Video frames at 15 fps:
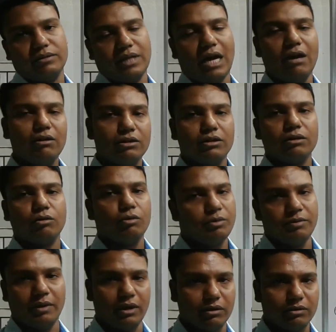তাহলে তো
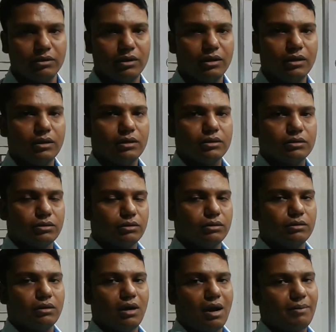খুবই ভালো তো
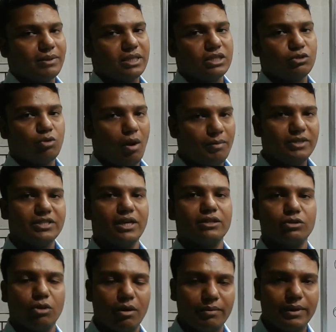আমাদের সবই
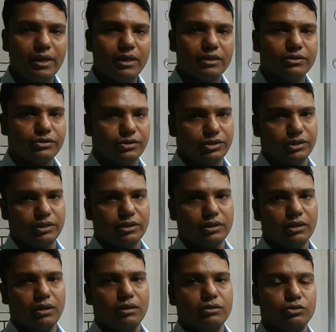জানতে হবে যে
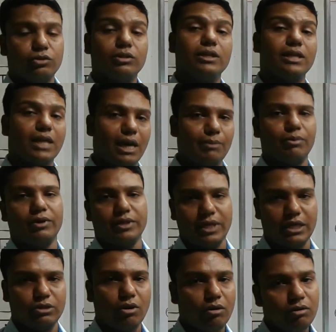যদি না বলে
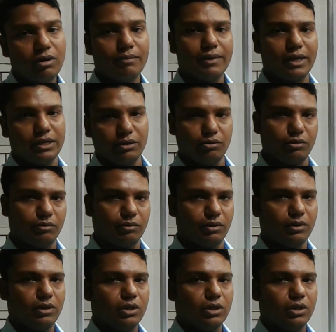দেয় তখন আমরা কি করব।